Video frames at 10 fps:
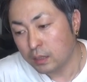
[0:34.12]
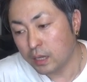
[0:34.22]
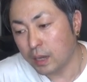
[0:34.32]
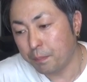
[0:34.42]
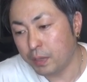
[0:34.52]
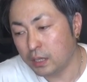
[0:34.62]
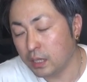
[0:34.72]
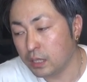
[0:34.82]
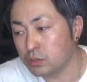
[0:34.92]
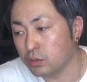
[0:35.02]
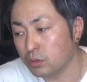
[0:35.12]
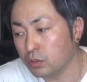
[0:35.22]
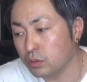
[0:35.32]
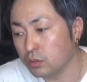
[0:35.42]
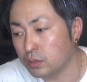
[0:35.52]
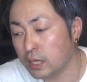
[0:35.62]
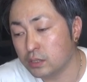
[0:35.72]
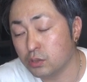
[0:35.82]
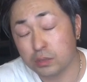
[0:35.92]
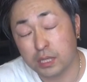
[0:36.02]
でやっぱりそのだ
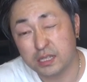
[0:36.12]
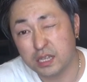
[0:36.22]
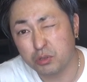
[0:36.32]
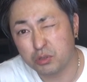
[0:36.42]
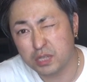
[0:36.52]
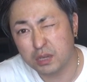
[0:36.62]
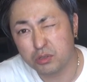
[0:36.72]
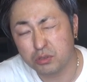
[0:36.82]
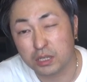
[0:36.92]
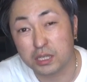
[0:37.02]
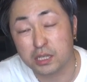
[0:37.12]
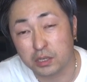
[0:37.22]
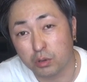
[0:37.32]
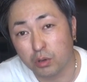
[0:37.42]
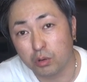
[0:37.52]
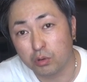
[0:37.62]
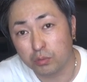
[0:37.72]
男性も女性もそうなんですけど、